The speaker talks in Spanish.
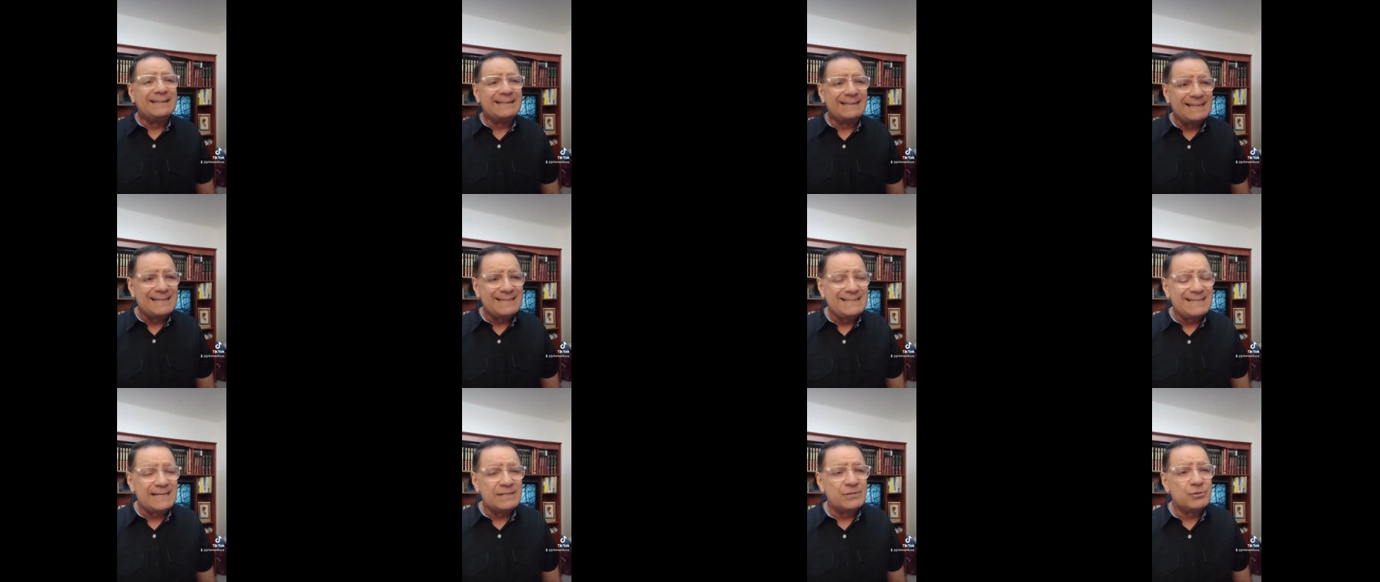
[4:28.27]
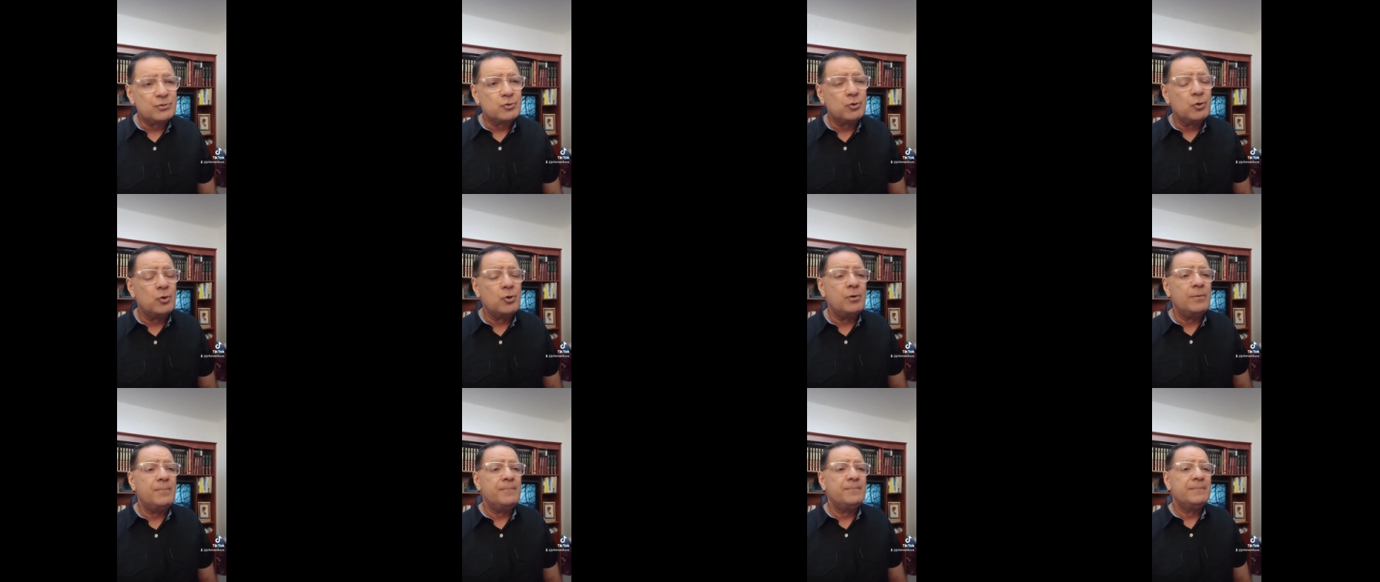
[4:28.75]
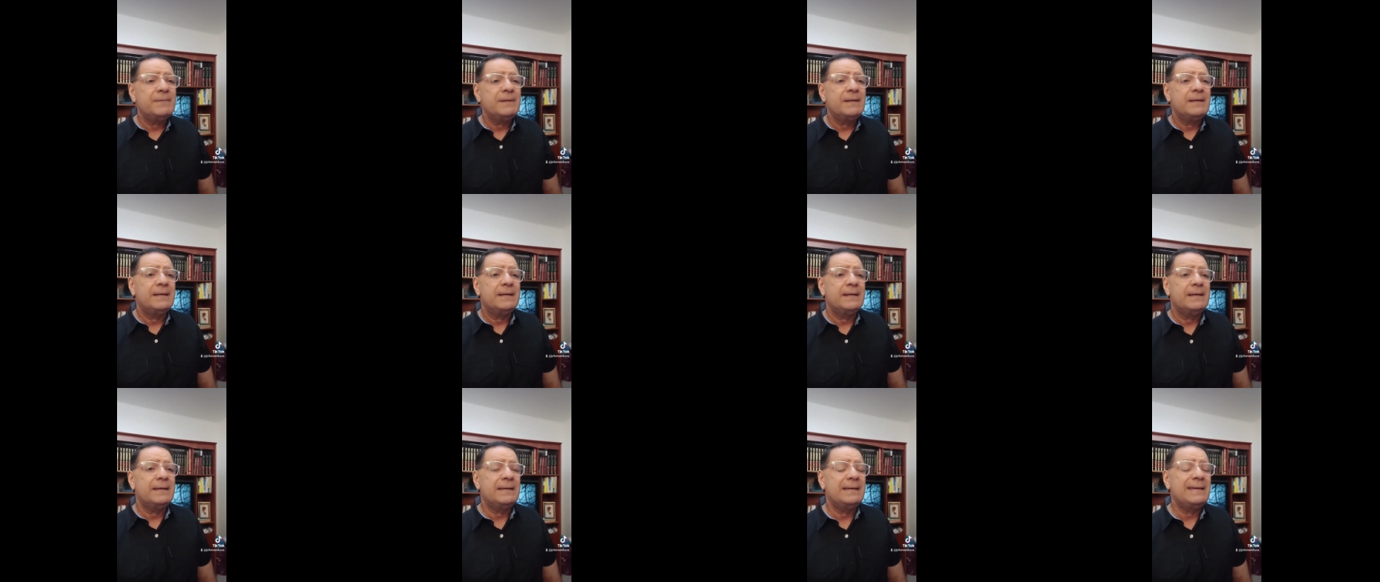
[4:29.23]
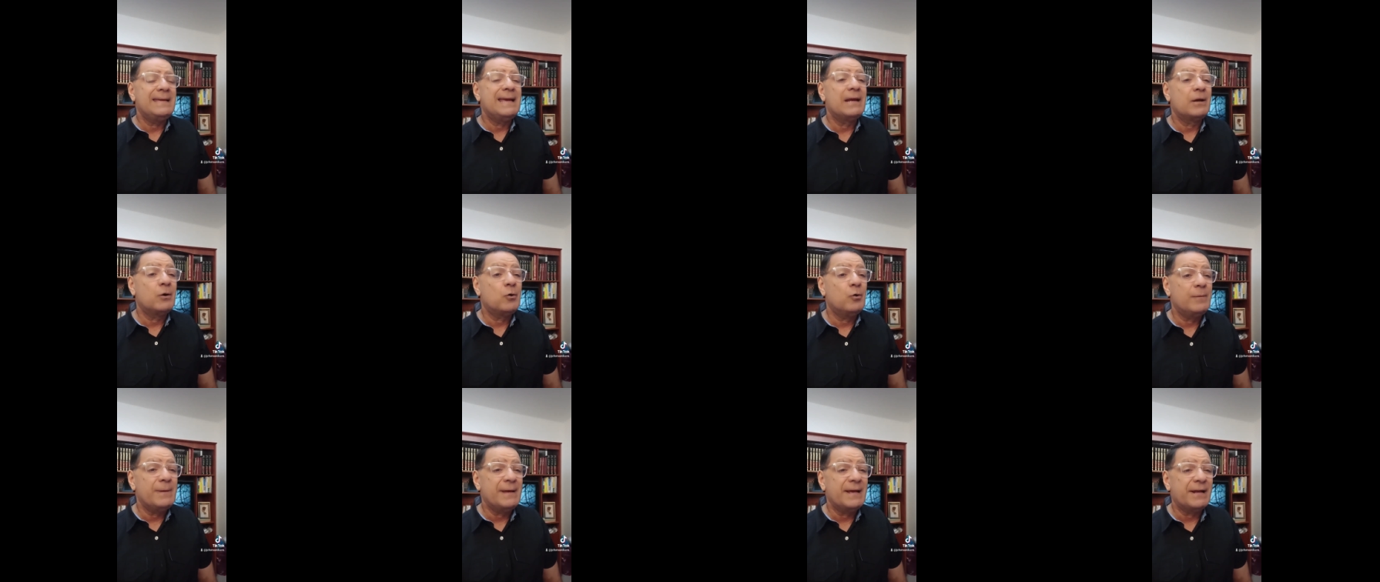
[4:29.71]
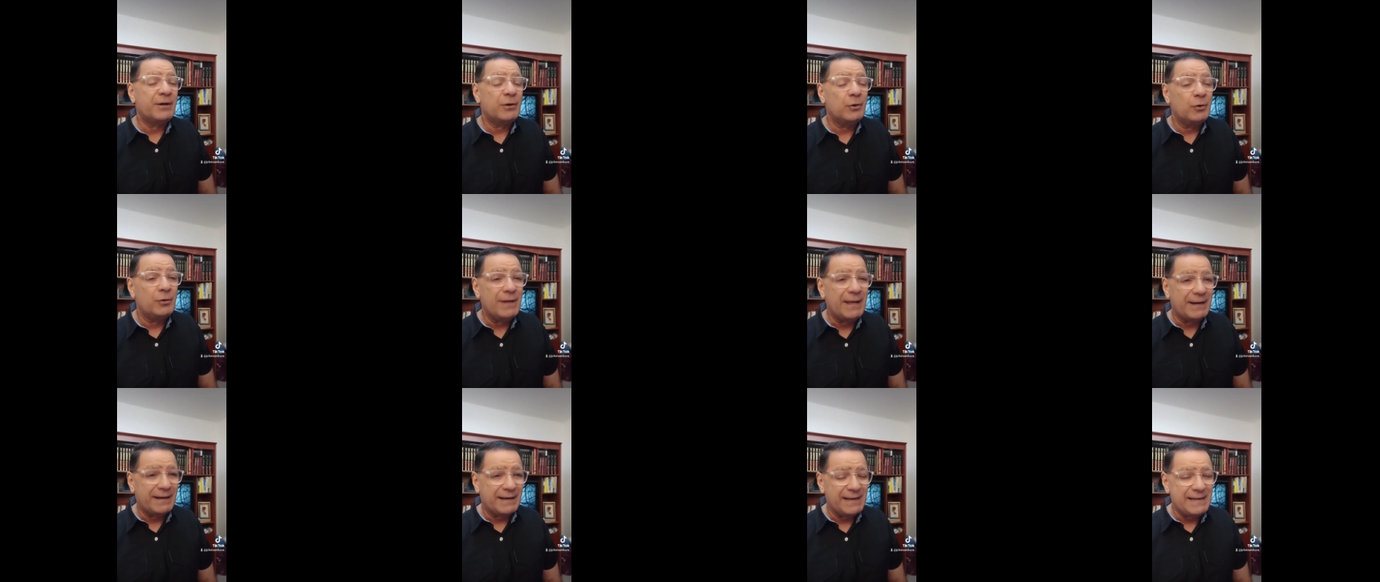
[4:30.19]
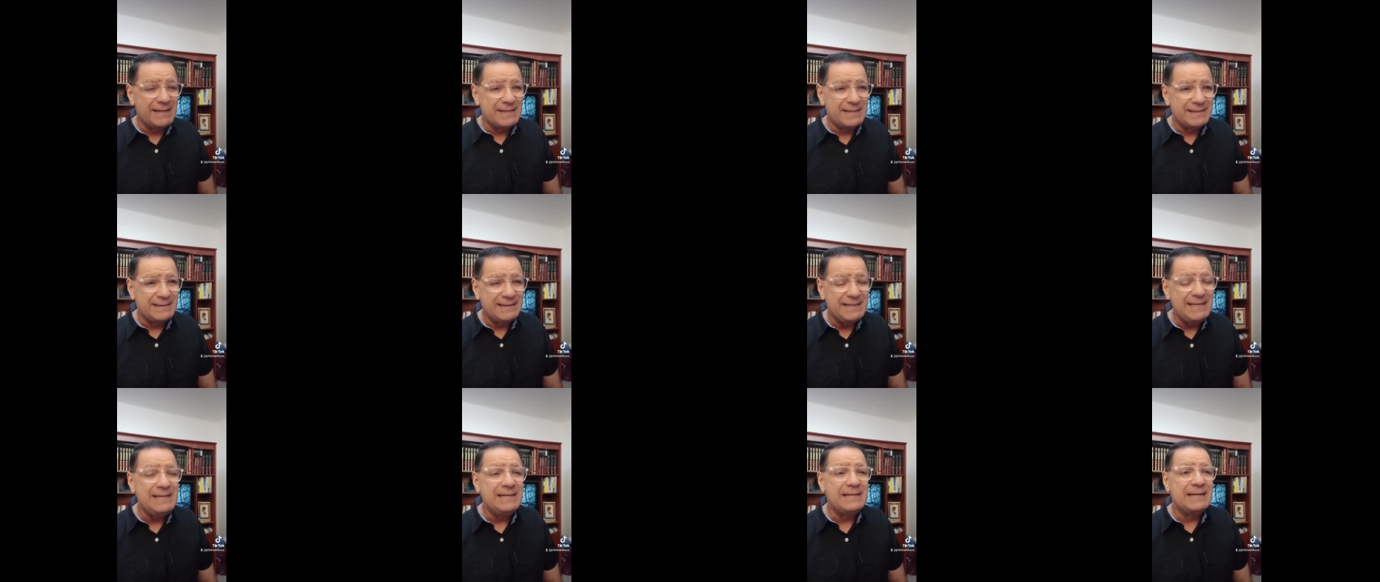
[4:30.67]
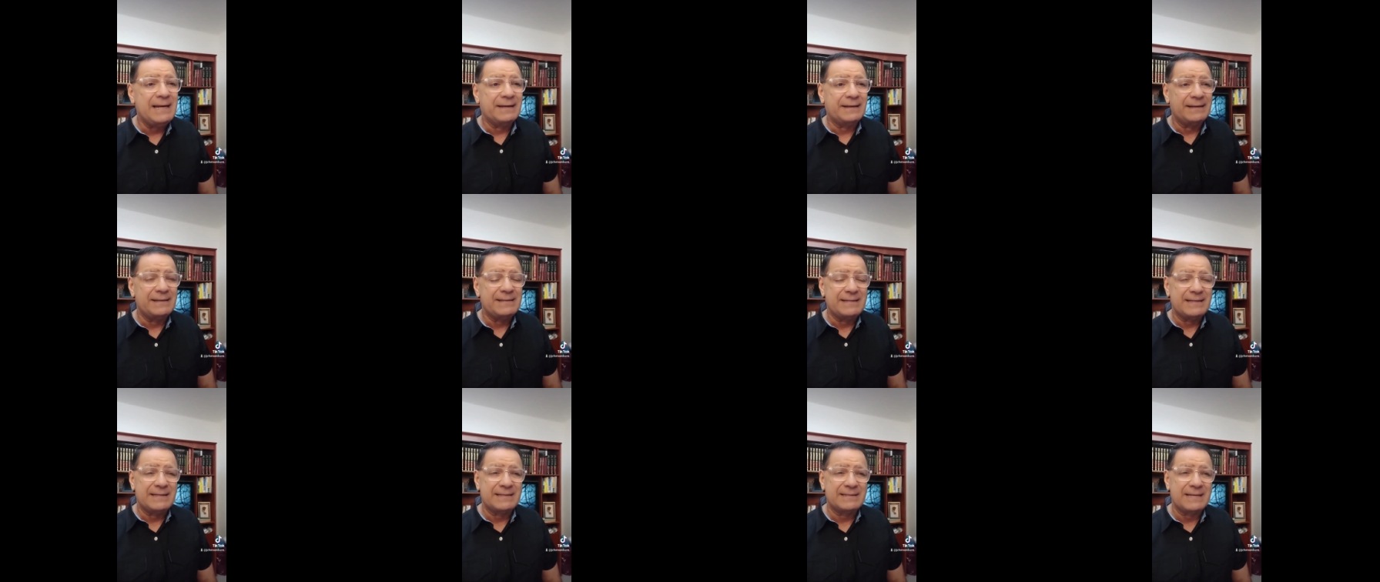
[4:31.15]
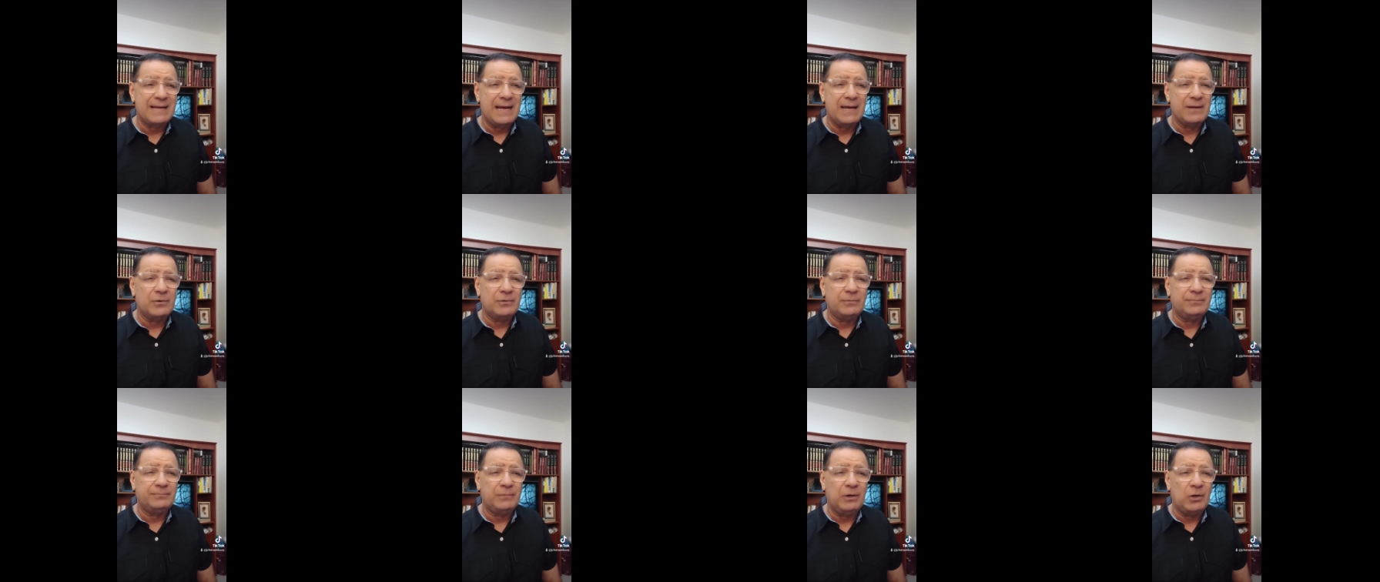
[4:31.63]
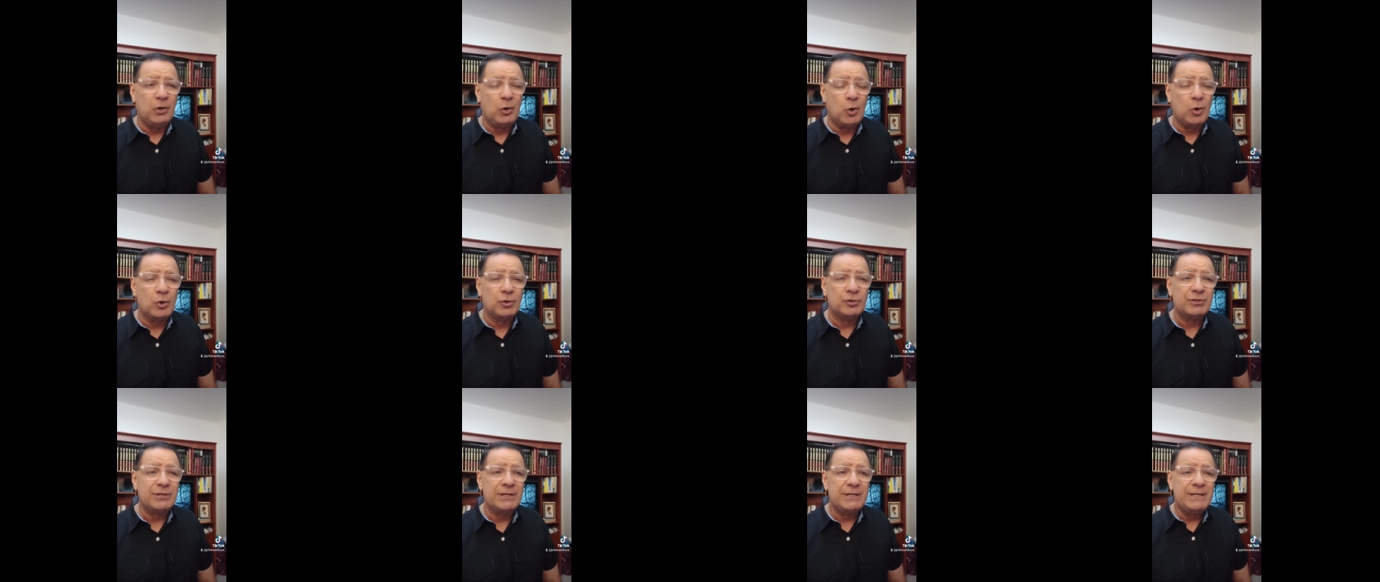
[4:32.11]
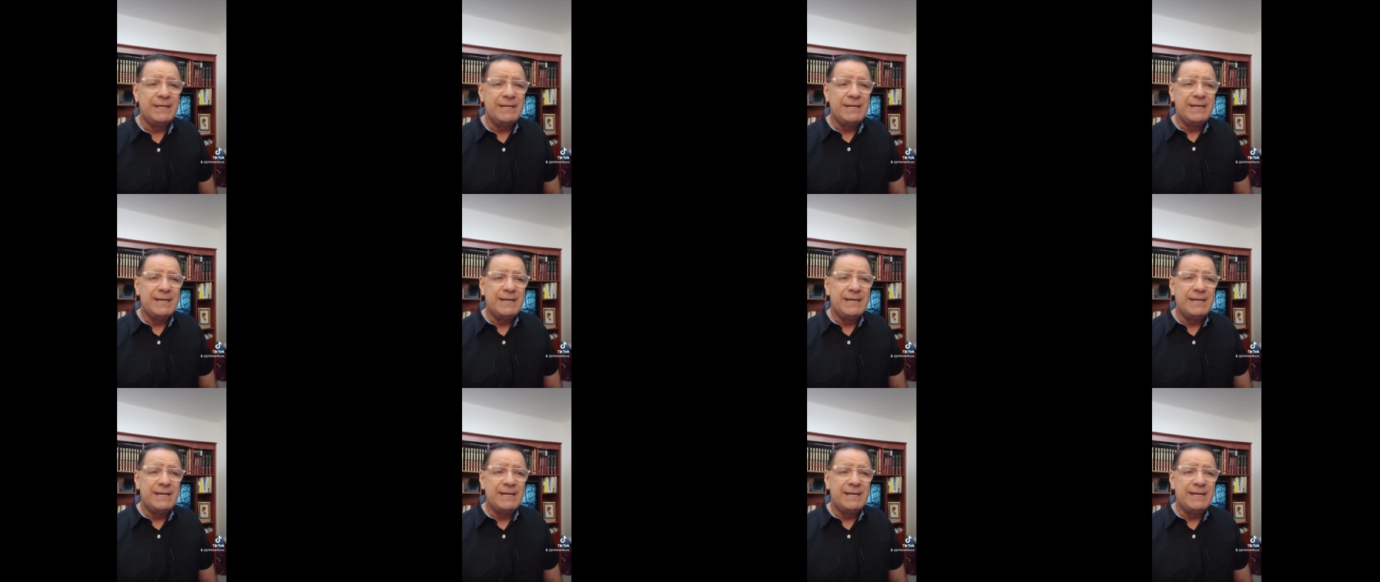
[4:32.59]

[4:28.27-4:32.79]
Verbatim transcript: rechazó y el gobierno de Argentina rechazaron los